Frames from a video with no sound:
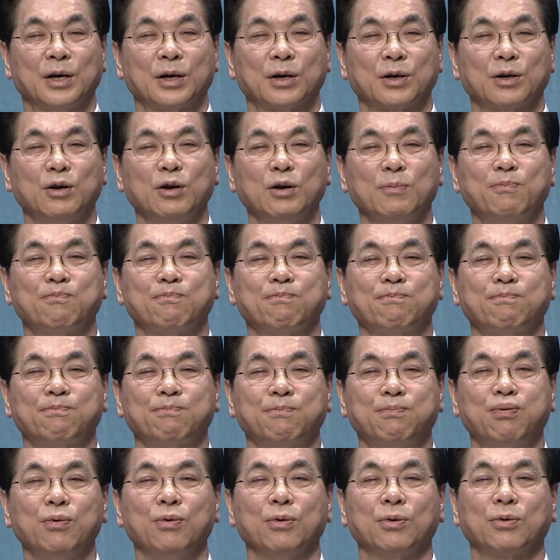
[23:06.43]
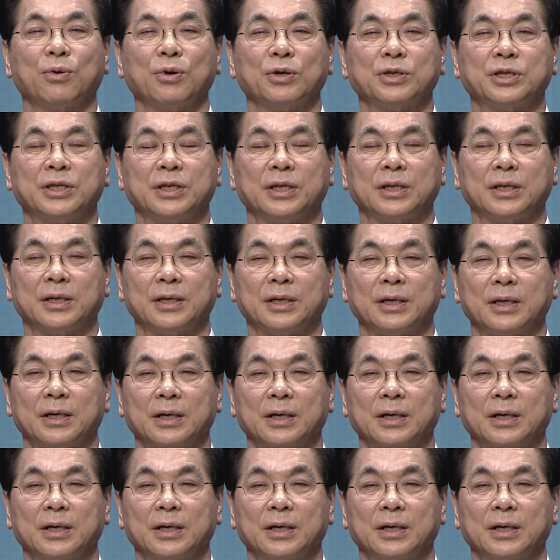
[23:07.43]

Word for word: 그 불꽃이